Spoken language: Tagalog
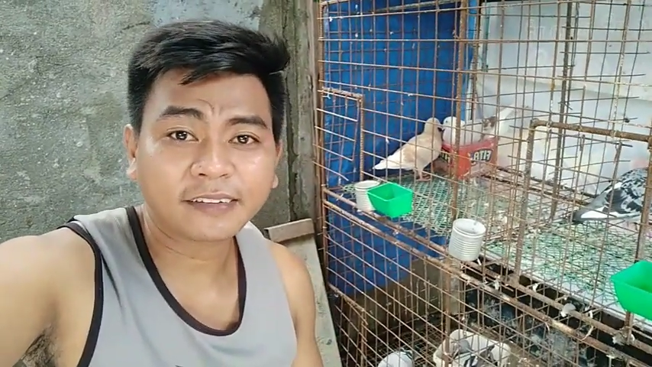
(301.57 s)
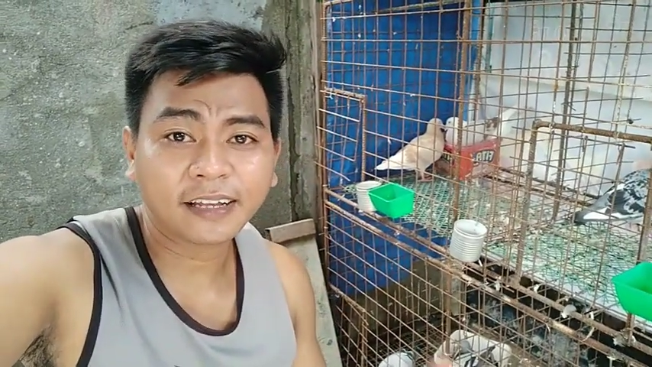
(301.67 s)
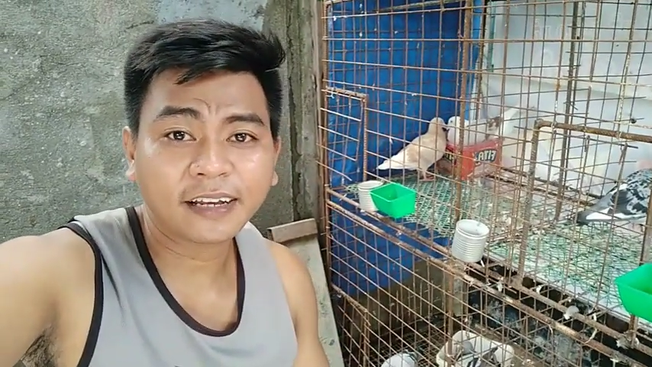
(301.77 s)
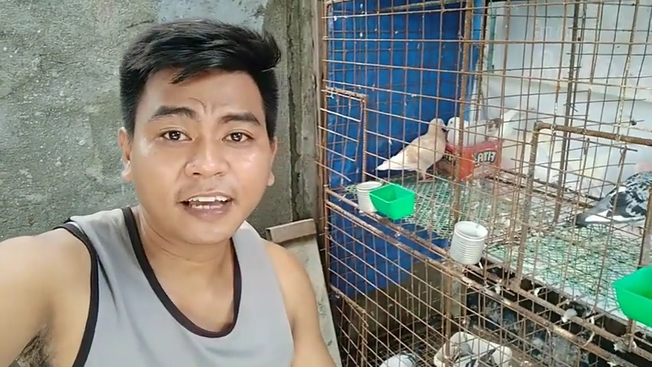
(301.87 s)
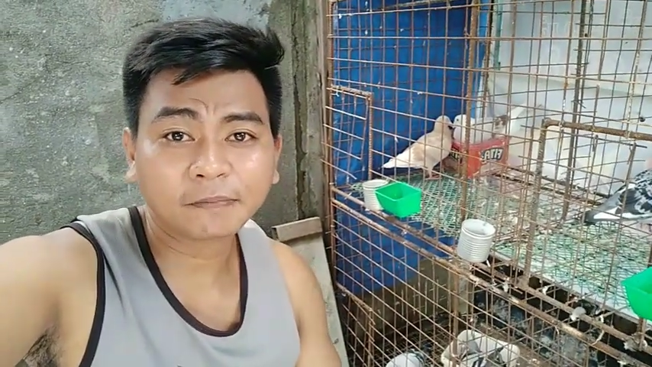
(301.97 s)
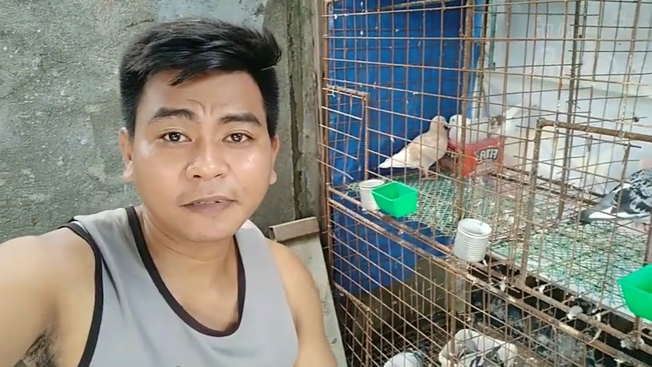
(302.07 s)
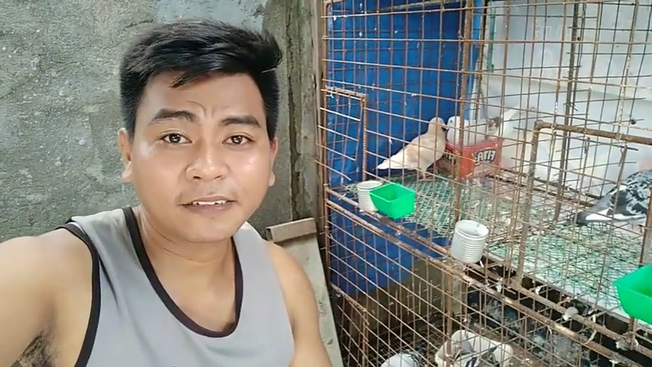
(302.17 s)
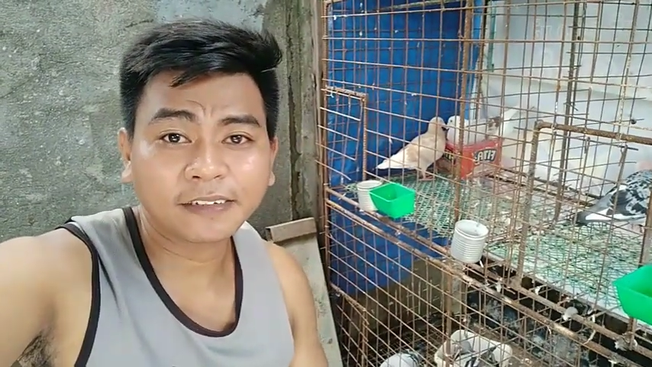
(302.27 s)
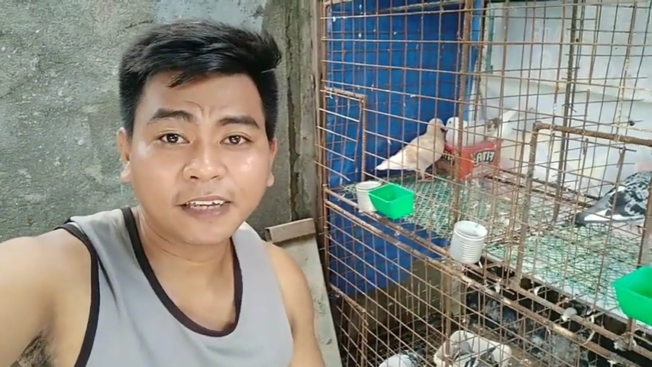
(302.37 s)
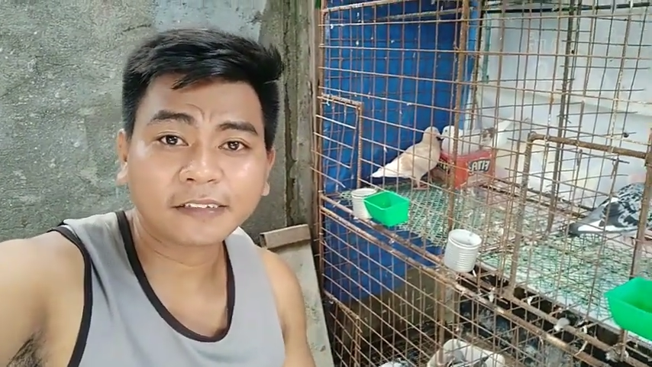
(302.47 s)
Aslag
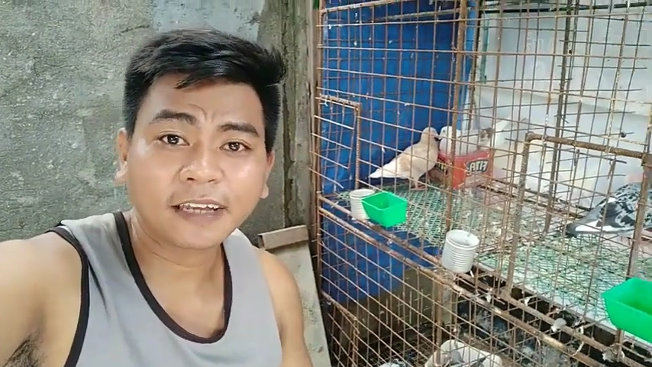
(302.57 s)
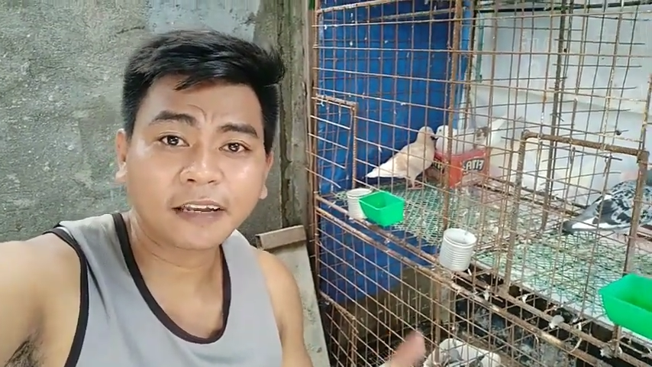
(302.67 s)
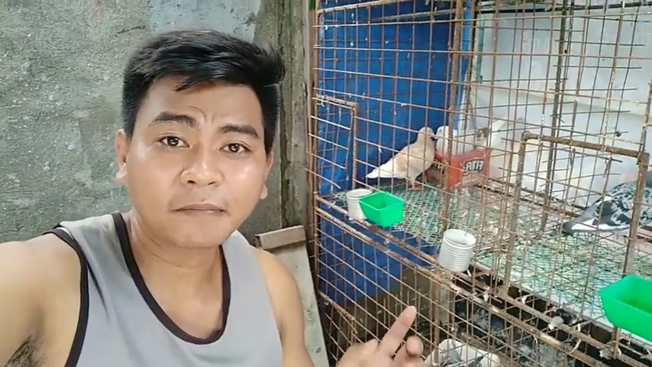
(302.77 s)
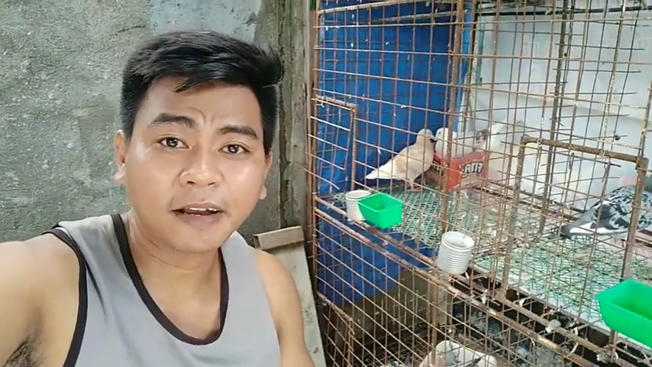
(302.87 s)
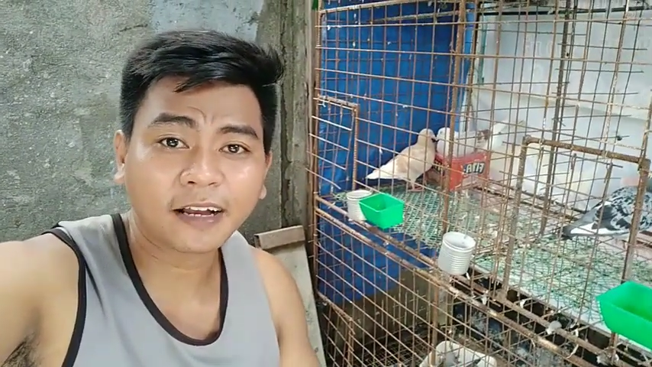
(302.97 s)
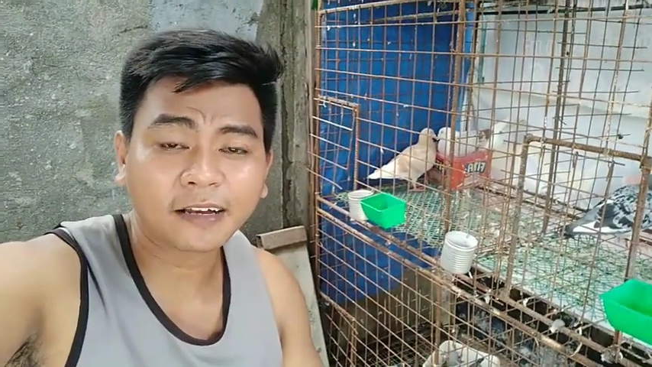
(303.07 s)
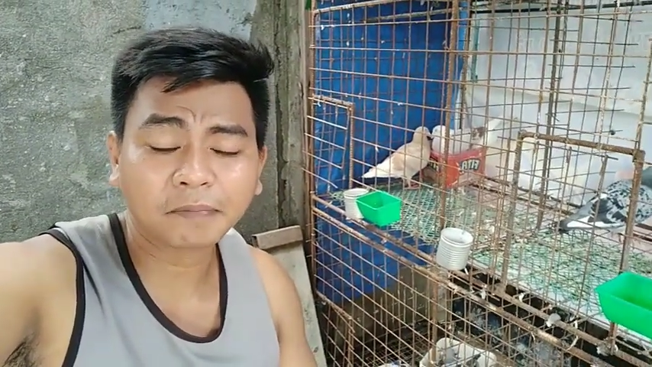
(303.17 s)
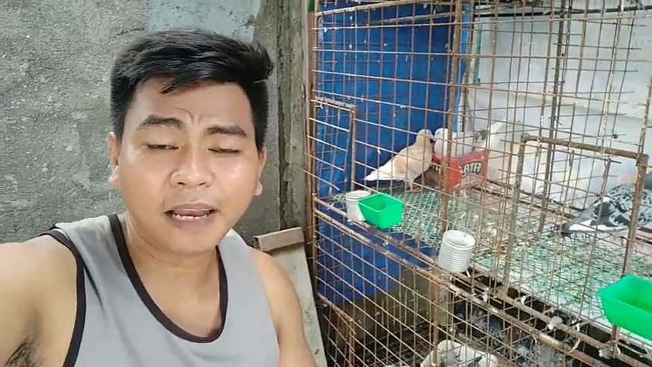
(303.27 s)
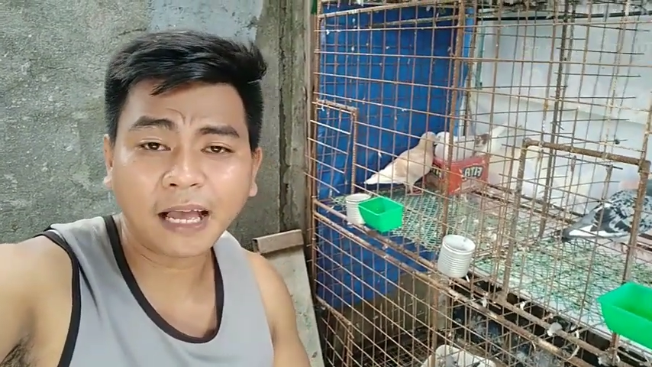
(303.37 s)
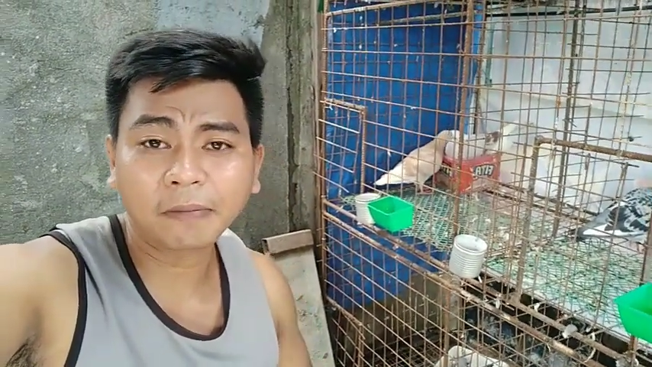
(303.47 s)
RPC at sana ma-
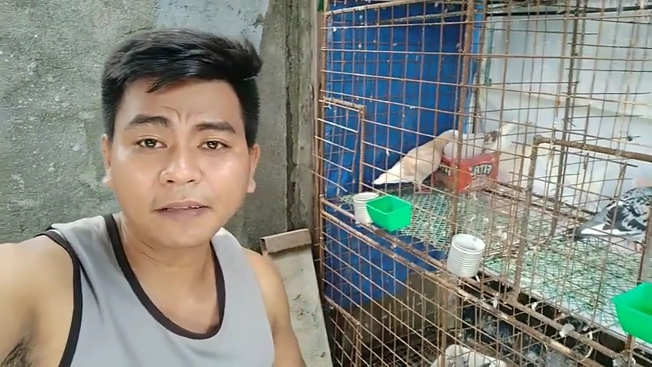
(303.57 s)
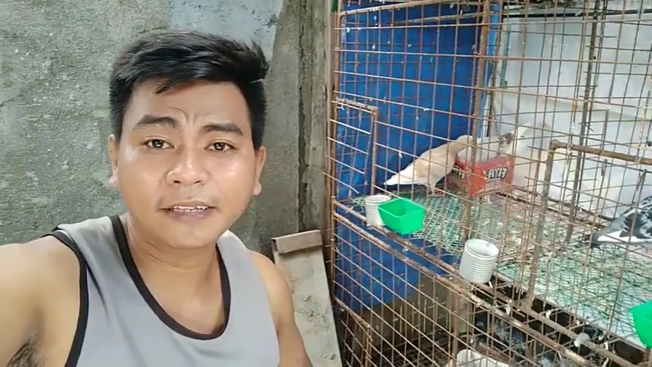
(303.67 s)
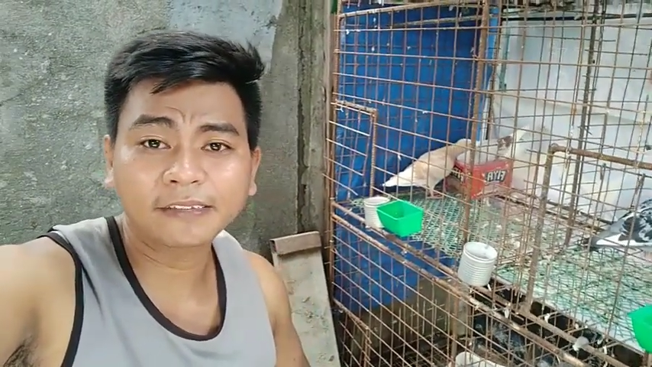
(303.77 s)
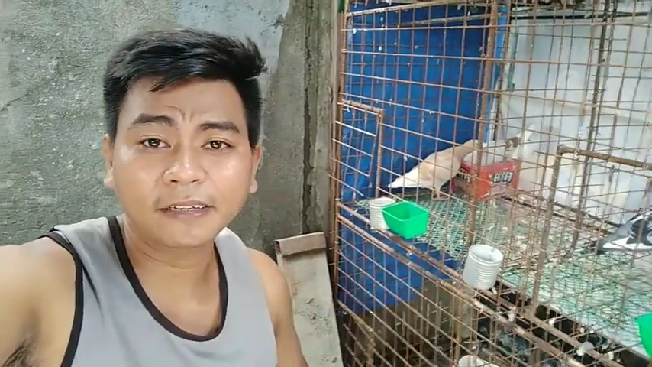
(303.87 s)
malaban din